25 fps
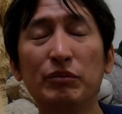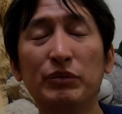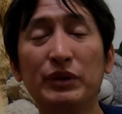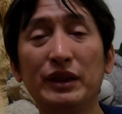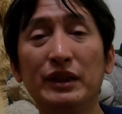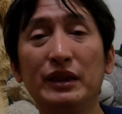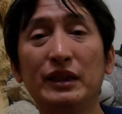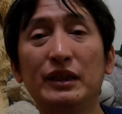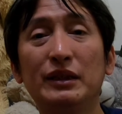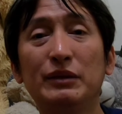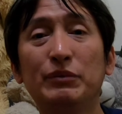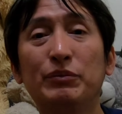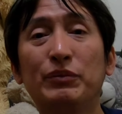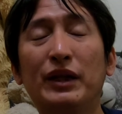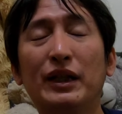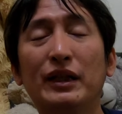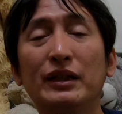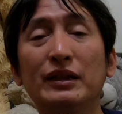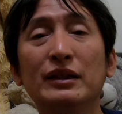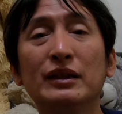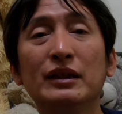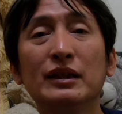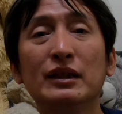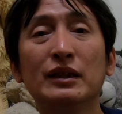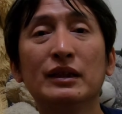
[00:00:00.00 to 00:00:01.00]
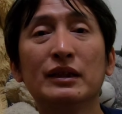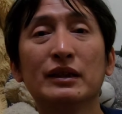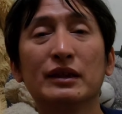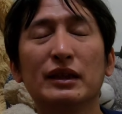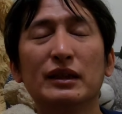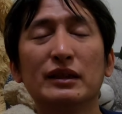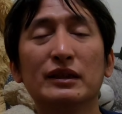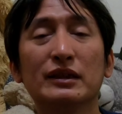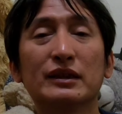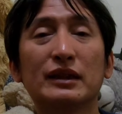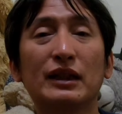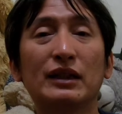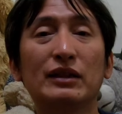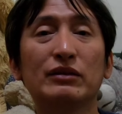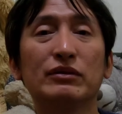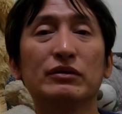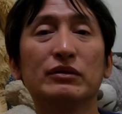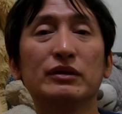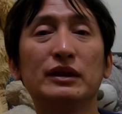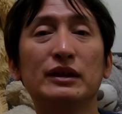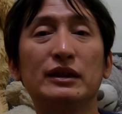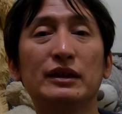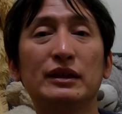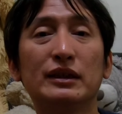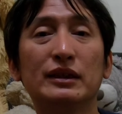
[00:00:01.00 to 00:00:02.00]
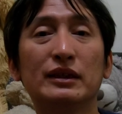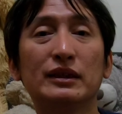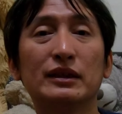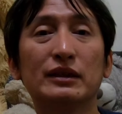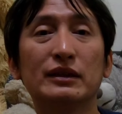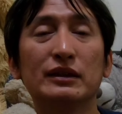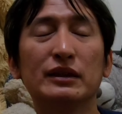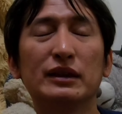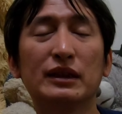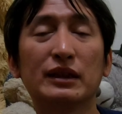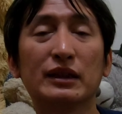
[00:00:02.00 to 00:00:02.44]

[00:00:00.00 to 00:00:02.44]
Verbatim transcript: 比一般登山露营的